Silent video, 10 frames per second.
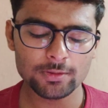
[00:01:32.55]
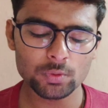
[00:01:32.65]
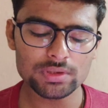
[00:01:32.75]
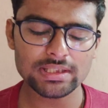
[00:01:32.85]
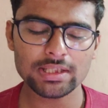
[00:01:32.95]

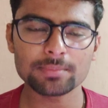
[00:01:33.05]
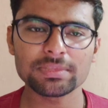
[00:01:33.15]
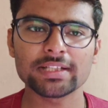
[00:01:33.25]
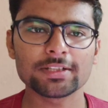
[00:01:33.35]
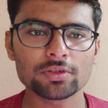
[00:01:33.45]
गोल्स अगर
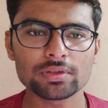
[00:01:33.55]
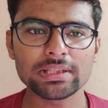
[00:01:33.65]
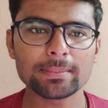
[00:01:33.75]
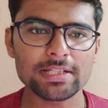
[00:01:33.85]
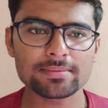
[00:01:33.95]
हम देखते हैं तो
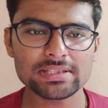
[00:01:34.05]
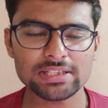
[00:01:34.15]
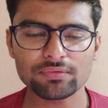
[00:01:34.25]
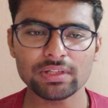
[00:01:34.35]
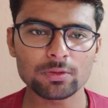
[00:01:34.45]
तीन मैच में
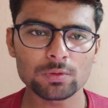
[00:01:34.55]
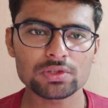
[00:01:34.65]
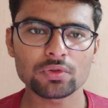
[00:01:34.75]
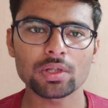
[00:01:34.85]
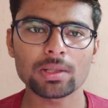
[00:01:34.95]
सिर्फ एक
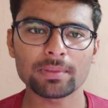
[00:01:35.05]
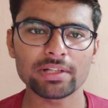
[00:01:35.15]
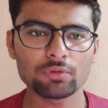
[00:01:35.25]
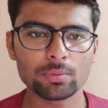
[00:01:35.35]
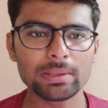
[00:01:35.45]
गोल स्कोर कर
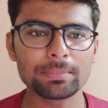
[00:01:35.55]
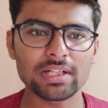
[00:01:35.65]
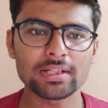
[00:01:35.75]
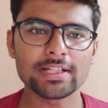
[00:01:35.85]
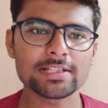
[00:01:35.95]
पाए वो भी
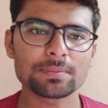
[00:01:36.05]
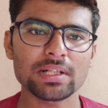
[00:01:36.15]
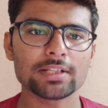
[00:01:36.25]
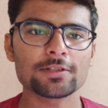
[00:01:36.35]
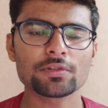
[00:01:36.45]
पेनल्टीज़
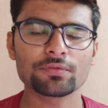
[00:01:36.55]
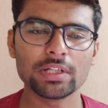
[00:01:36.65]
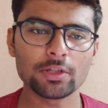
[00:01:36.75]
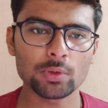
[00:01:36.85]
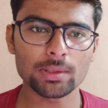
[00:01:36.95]
पर आया था सो
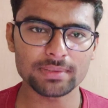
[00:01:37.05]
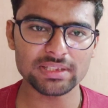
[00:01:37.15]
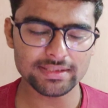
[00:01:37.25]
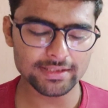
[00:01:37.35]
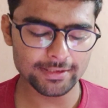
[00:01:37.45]
फील्ड गोल अभी
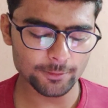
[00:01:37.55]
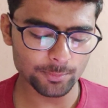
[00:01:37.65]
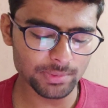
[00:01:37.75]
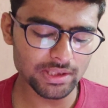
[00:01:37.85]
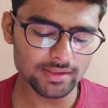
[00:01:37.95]
तक देखने
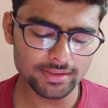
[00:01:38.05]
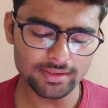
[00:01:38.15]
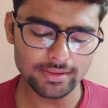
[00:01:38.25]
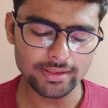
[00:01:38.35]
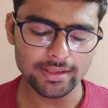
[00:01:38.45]
को मिला नहीं है